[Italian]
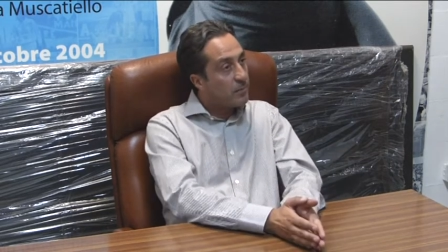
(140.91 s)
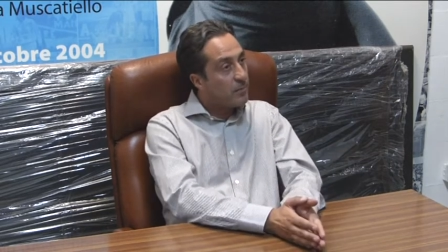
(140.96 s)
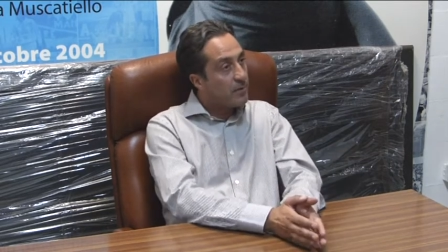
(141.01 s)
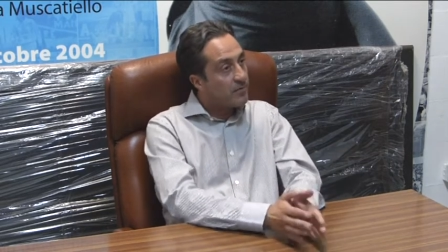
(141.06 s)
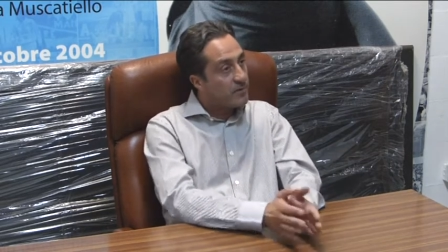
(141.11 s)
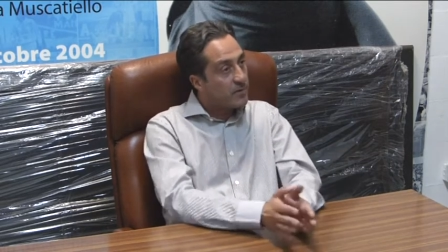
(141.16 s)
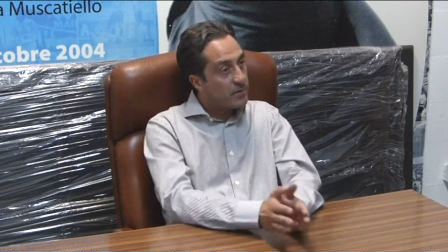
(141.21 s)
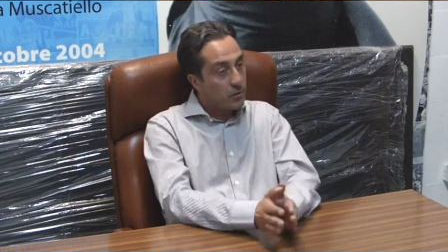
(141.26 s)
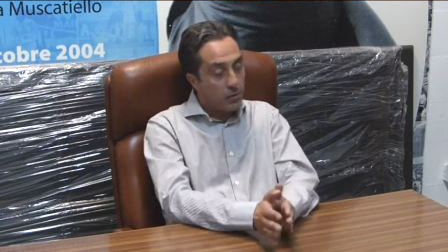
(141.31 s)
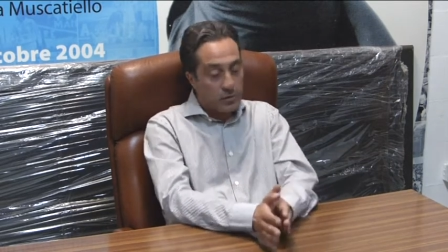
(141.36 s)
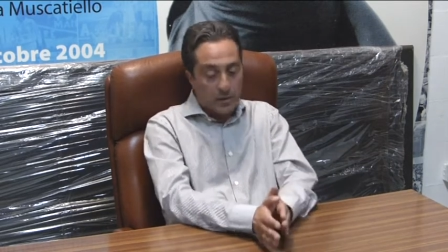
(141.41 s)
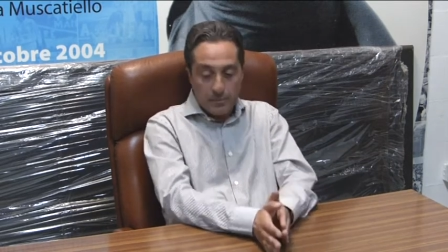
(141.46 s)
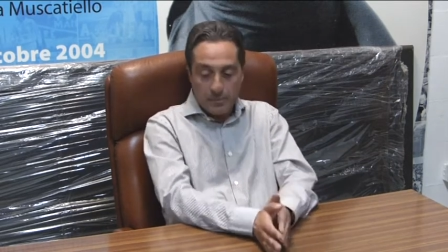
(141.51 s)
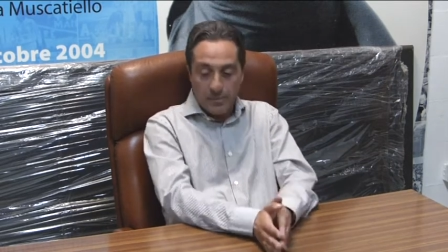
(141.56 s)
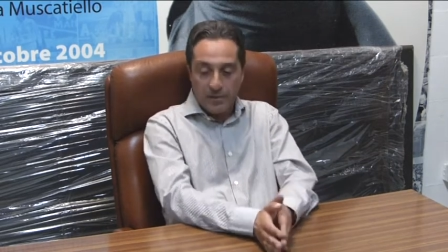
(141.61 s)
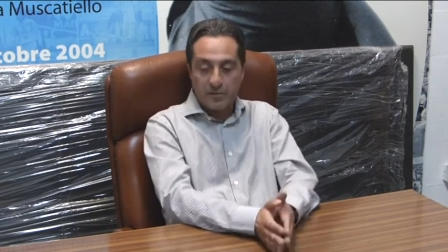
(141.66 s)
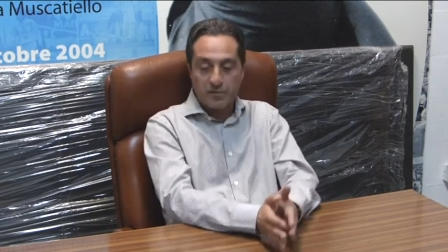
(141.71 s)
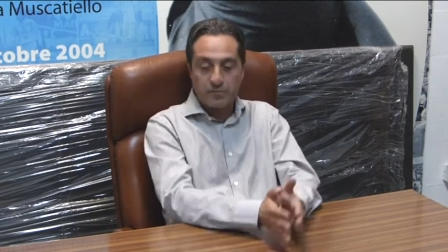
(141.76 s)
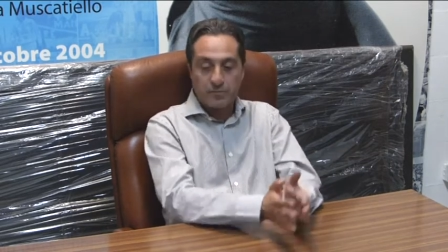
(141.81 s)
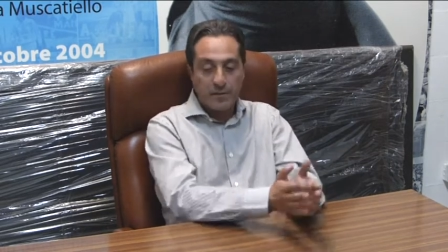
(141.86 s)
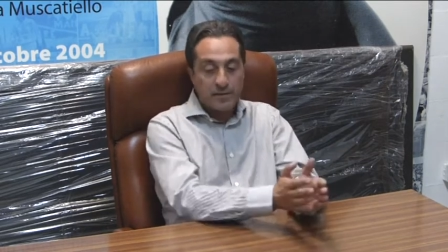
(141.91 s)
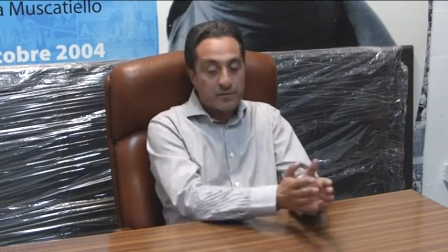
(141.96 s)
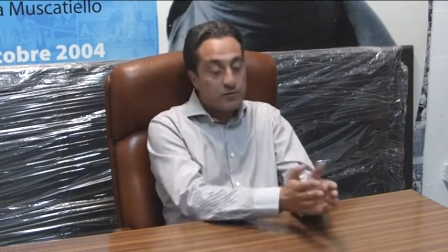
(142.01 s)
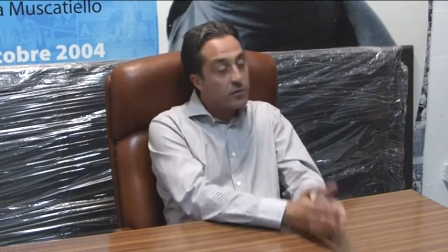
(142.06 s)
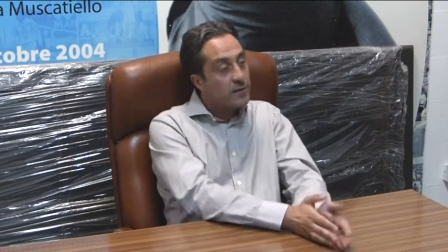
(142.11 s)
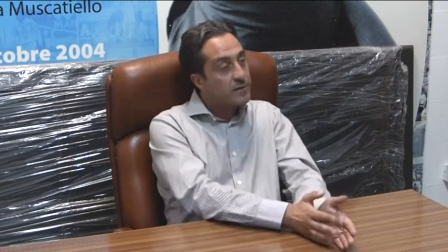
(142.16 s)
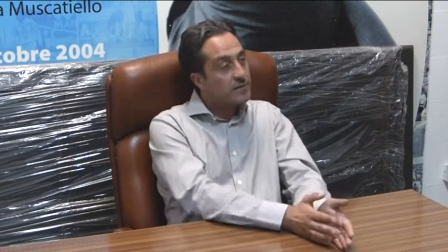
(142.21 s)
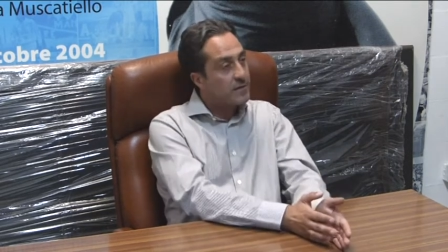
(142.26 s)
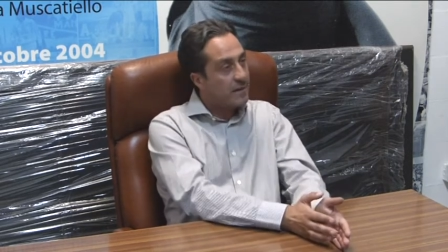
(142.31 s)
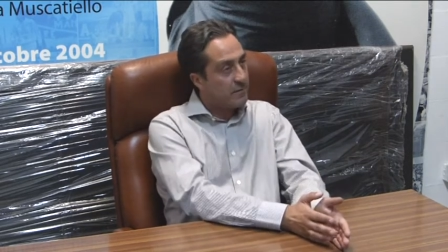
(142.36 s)
Manfredoni e per il
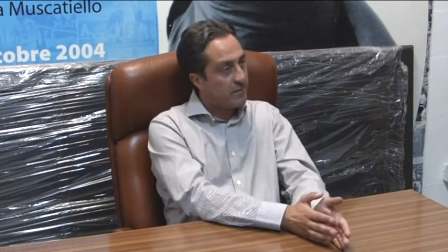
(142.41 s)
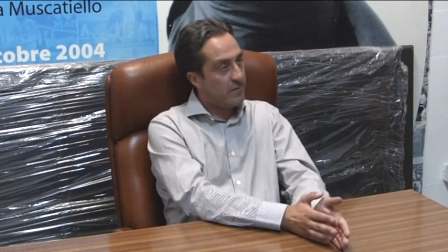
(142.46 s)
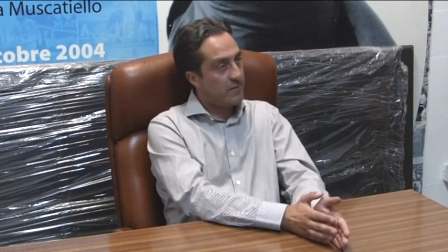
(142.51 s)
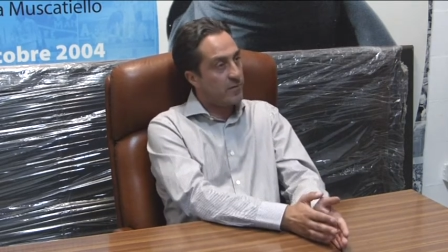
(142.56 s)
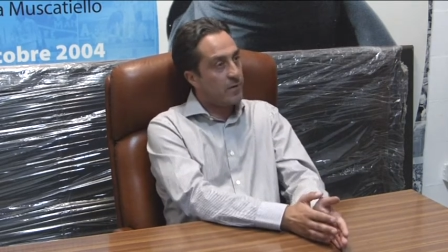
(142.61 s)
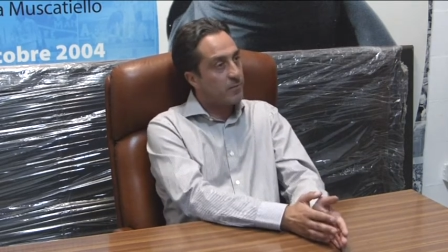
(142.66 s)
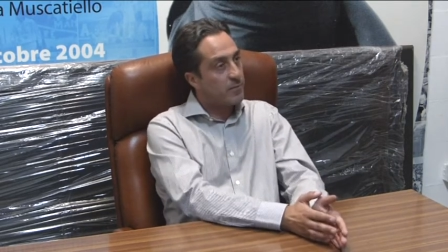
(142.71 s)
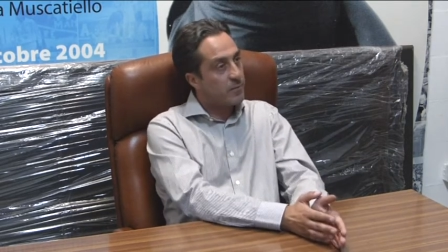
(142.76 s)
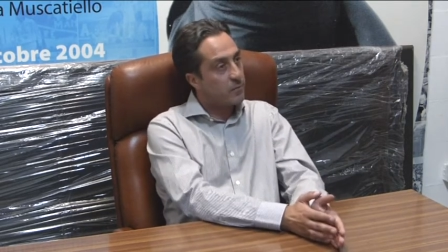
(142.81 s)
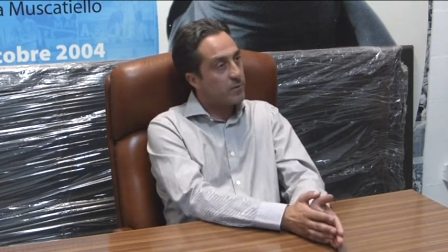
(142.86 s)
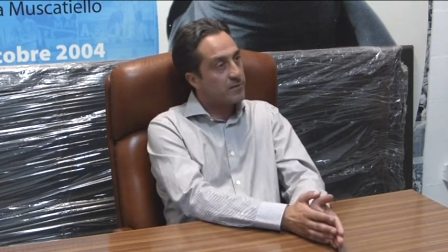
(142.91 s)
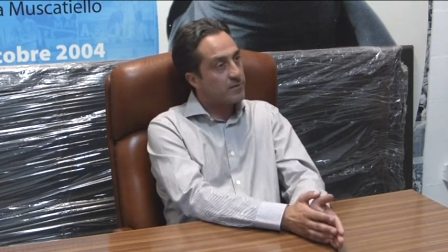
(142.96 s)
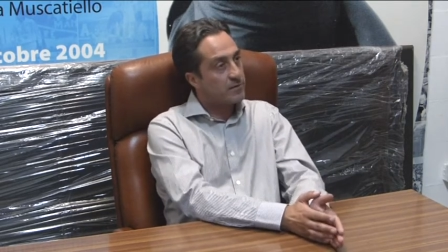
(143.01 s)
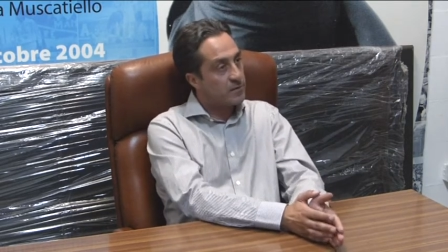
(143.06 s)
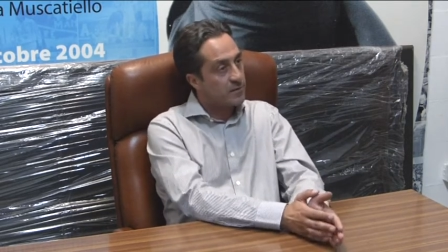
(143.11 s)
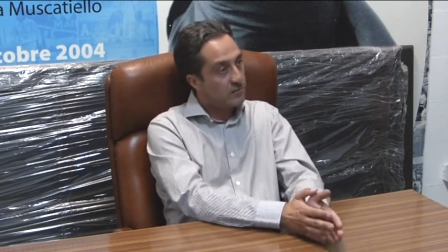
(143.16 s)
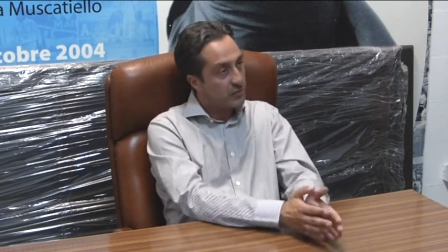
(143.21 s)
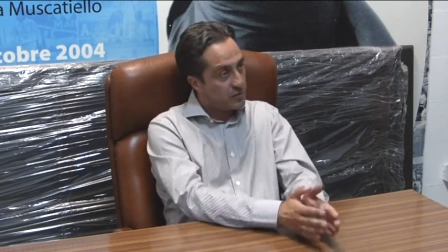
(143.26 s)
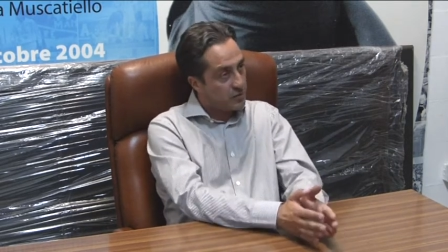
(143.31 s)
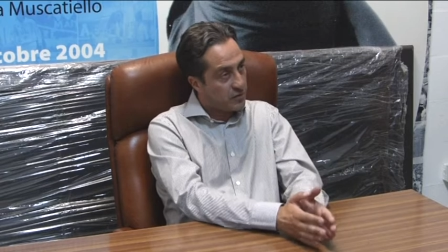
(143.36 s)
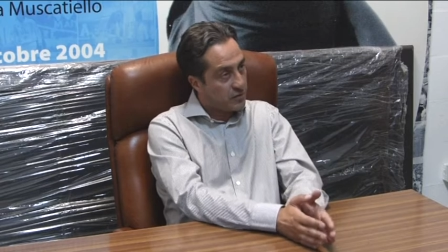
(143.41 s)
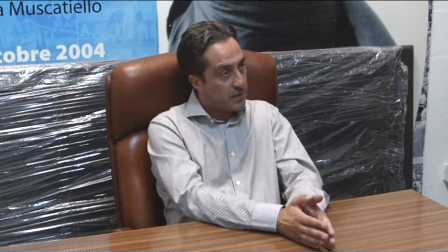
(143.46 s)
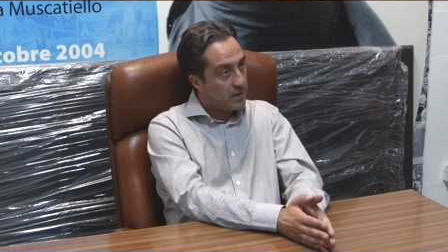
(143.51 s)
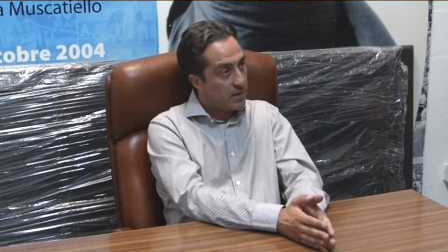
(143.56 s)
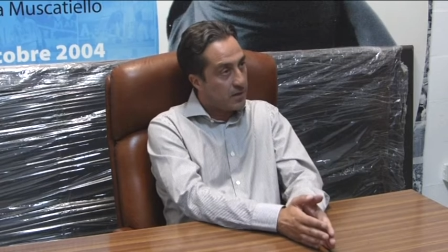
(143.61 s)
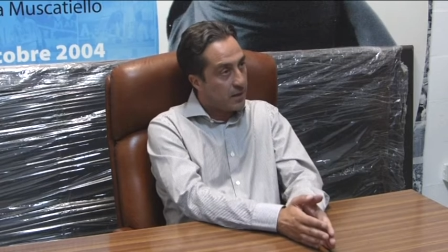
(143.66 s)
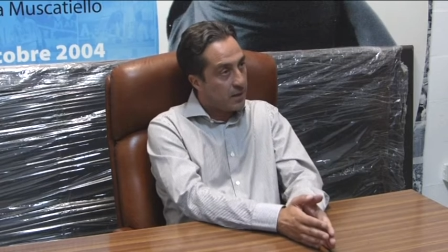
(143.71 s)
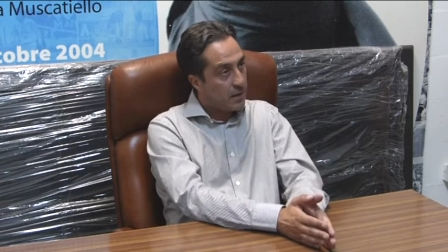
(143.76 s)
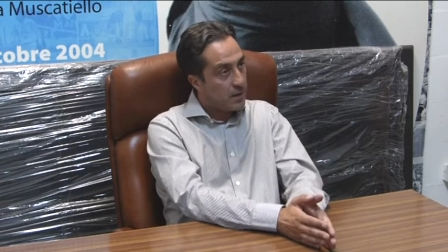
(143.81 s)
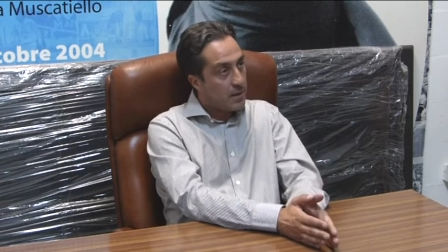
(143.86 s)
rispetto che si deve avere per questa
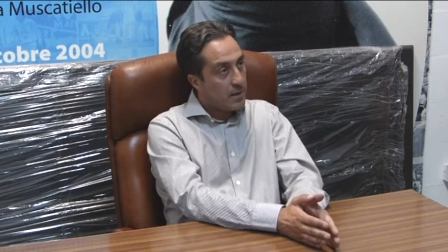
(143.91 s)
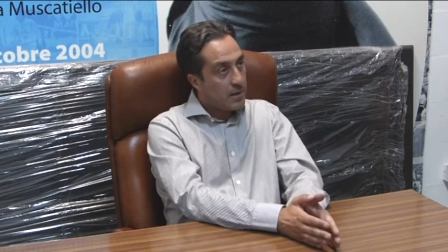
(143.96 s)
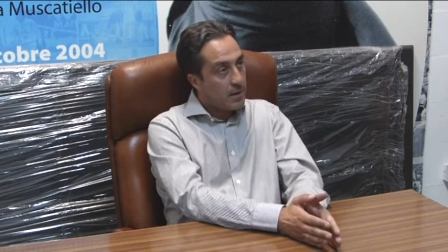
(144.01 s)
tifoseria